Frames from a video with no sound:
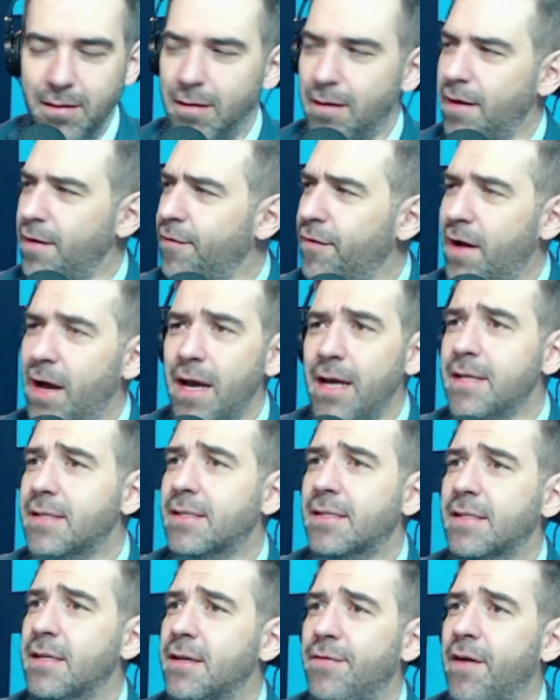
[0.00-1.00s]
e vai,
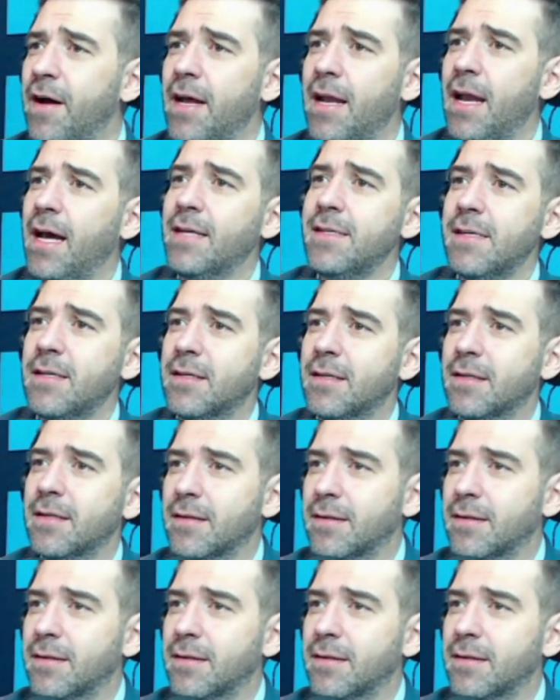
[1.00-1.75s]
e vai nessa.